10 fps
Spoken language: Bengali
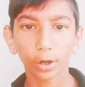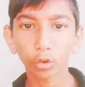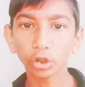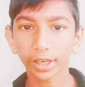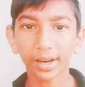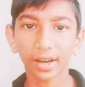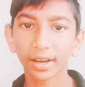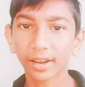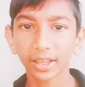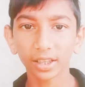টুইটারাল
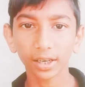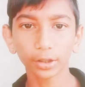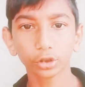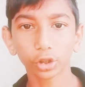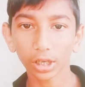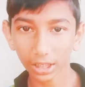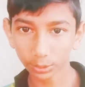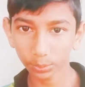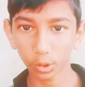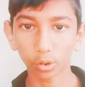লিখে দিলেই চলে
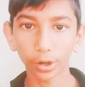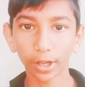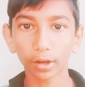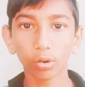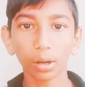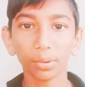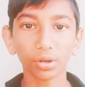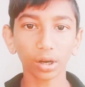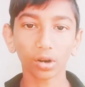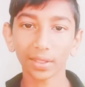আসবে অনেকগুলো
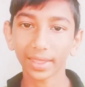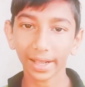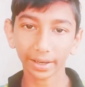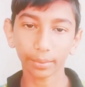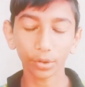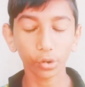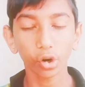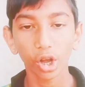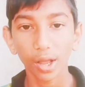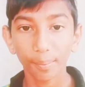ভিডিও ওখান থেকে একটা ভিডিও
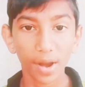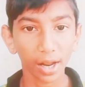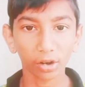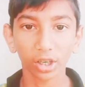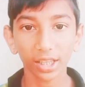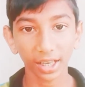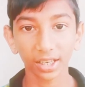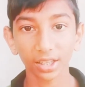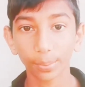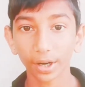প্লে করে দেখে
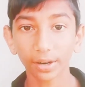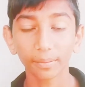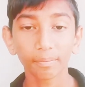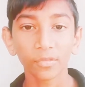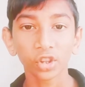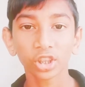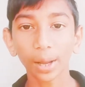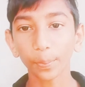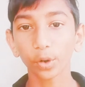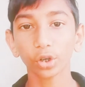নিতে পারেন
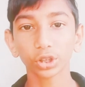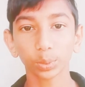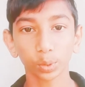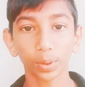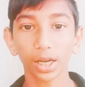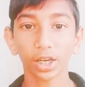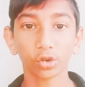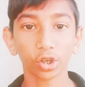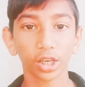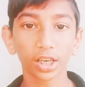তারপর হচ্ছে মোবাইলে
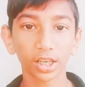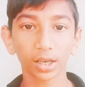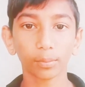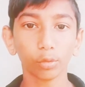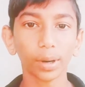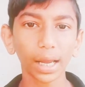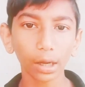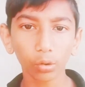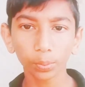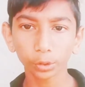একটু এডিটিং মোবাইলে
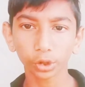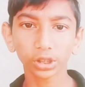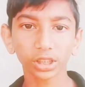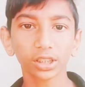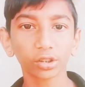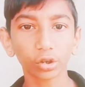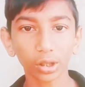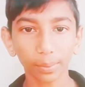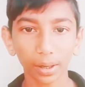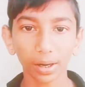খুব সহজে এডিট
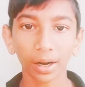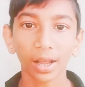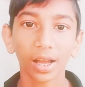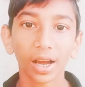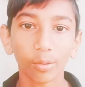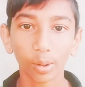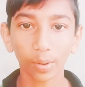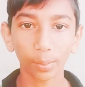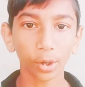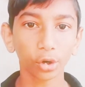করতে পারেন আবার
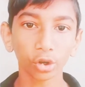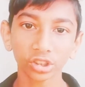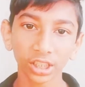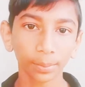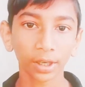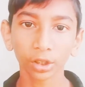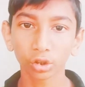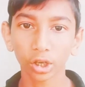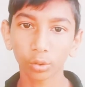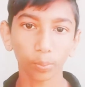বাই ভিডিও সেভে
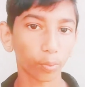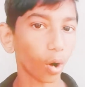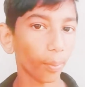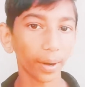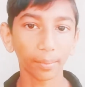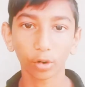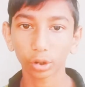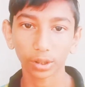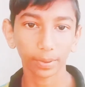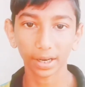কিন্তু একটু প্রবলেম
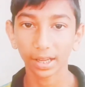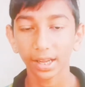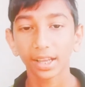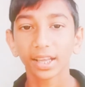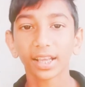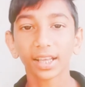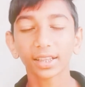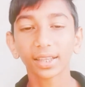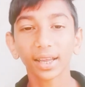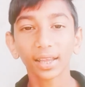করতে পারে এই
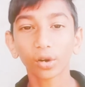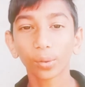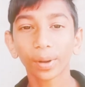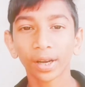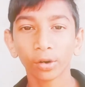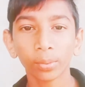ক্ষেত্রে কী করবেন